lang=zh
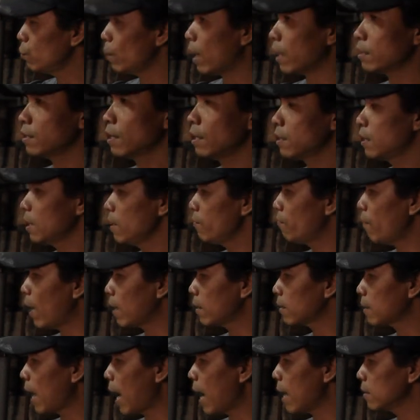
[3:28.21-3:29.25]
这个地
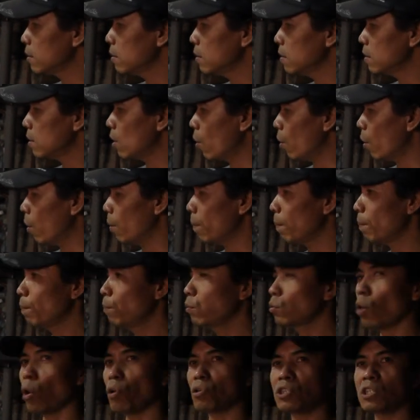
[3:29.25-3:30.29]
方它是有
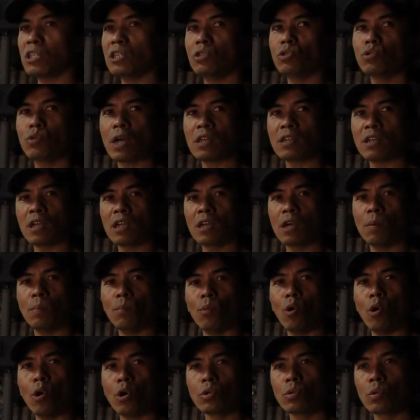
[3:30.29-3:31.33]
不同形状的一个
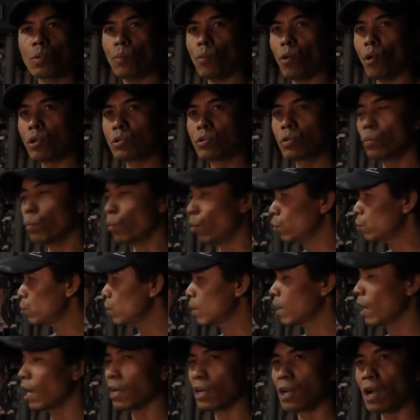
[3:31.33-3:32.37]
模具
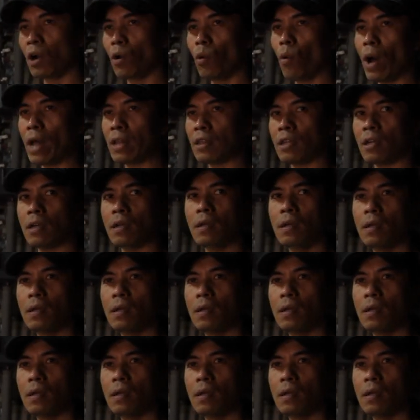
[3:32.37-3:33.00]
可以更换的。